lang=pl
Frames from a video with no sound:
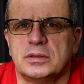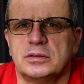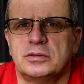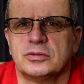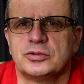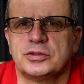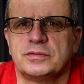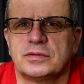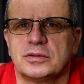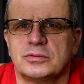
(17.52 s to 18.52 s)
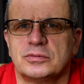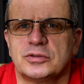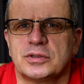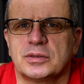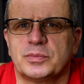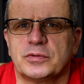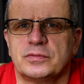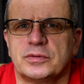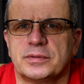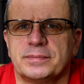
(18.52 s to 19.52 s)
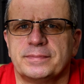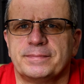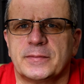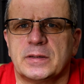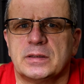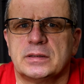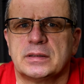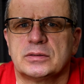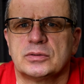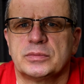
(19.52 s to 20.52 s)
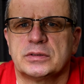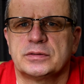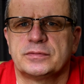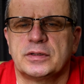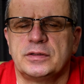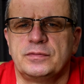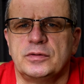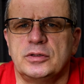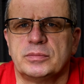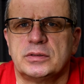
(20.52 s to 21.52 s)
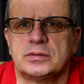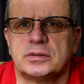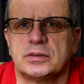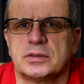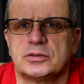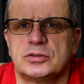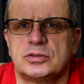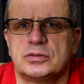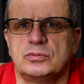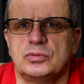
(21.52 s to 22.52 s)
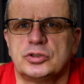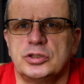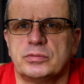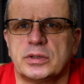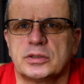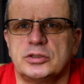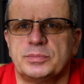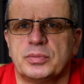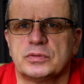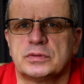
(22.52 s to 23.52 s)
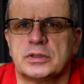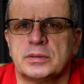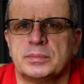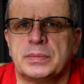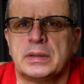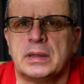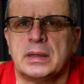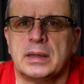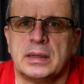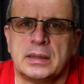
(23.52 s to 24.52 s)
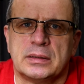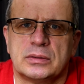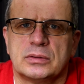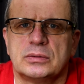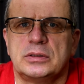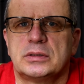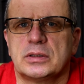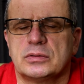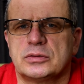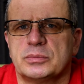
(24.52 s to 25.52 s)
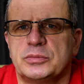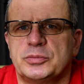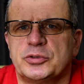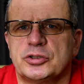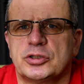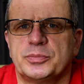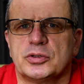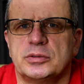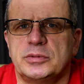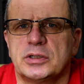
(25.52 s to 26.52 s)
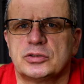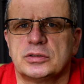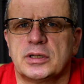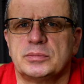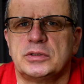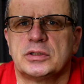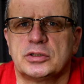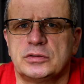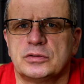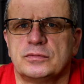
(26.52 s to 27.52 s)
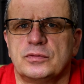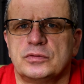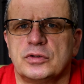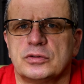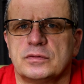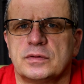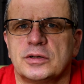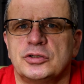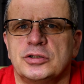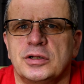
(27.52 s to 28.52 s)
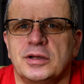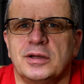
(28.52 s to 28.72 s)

dożywał, że tak powiem. Natomiast w tej chwili medycyna uczyniła jakiś postęp. No i te osoby z przeszczepionymi narządami też chcą funkcjonować